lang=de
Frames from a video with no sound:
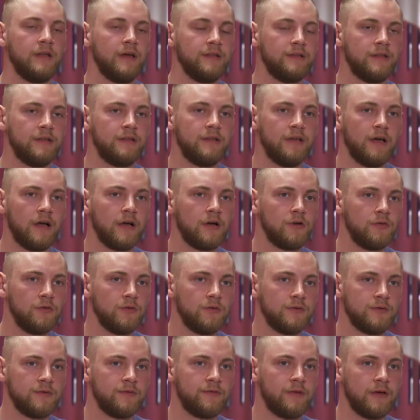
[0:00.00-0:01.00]
nach der
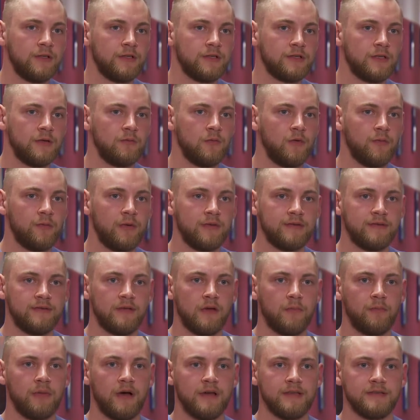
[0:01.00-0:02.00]
Diagnose fand ich den Moment
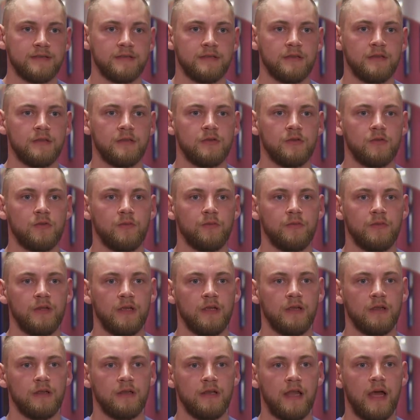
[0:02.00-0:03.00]
sehr passend, um
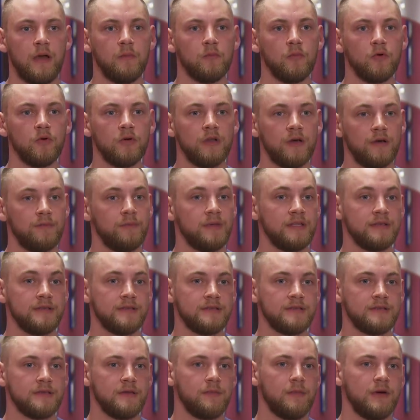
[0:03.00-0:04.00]
den kleinen Bruder mit
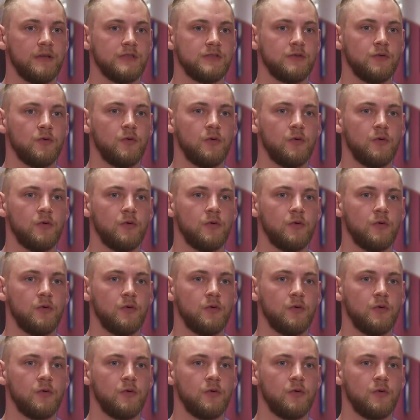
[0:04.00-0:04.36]
ins Zimmer zu